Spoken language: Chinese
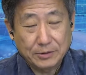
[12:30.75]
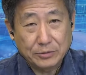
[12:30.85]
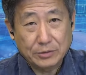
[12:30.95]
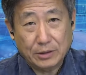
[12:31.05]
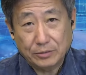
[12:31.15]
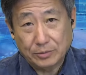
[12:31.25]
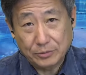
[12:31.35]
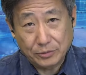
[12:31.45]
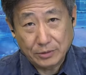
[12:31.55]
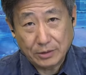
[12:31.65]
就像我们
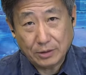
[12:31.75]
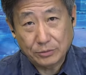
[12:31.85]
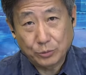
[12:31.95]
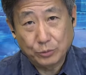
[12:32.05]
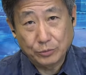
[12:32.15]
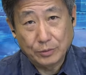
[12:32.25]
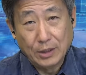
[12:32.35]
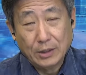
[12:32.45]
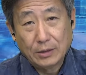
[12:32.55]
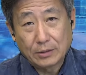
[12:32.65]
说的高速公路
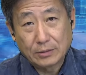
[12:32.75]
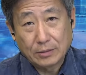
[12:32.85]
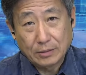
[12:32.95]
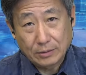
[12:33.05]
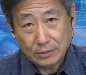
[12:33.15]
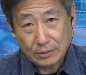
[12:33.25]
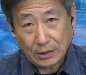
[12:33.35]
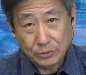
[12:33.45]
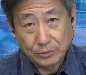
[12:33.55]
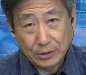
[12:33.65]

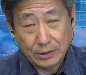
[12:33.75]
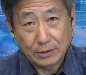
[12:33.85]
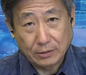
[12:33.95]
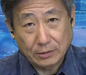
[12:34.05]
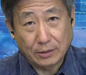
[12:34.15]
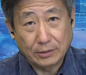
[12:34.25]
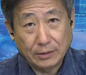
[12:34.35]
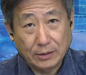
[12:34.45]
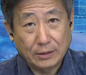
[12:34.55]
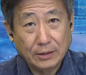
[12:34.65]
加速的这个道理
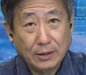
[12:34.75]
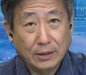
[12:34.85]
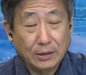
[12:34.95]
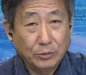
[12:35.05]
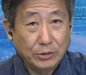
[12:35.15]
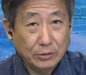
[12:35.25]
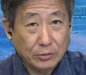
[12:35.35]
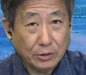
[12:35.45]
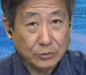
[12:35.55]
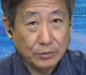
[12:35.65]
啊，很多人都
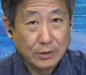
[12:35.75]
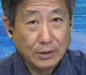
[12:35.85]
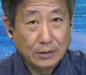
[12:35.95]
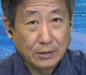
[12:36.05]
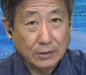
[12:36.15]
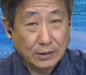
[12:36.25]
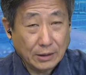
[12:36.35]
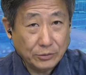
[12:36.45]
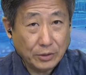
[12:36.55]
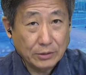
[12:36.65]
超速，呃，警
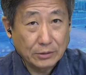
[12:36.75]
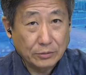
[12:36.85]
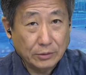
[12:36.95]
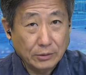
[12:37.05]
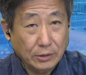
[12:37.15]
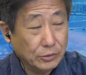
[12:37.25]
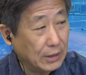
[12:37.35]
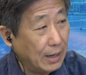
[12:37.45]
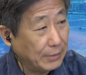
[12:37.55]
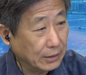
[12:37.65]
察抓着你说，那你说
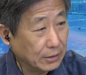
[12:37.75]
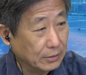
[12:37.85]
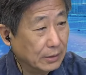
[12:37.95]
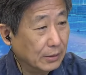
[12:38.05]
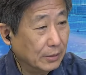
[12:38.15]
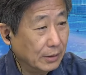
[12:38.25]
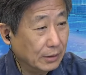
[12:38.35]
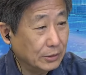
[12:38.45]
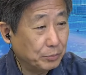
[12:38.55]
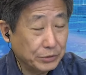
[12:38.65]
他们还超？
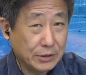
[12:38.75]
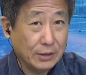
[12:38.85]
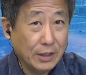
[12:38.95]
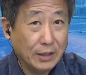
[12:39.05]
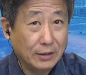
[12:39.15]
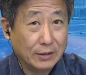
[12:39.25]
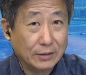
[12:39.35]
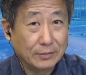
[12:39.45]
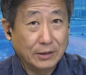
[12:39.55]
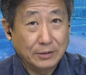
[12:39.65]
啊，这不行啊，
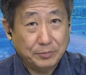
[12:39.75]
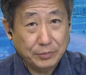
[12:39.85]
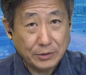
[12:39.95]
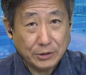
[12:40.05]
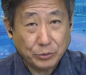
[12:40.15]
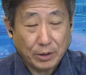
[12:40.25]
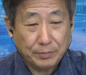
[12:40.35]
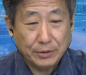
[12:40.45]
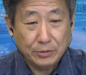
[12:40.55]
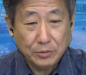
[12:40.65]
对不对？你这句话
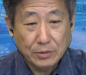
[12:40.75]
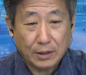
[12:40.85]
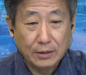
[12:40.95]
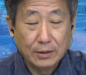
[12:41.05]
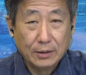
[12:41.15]
不能用啊。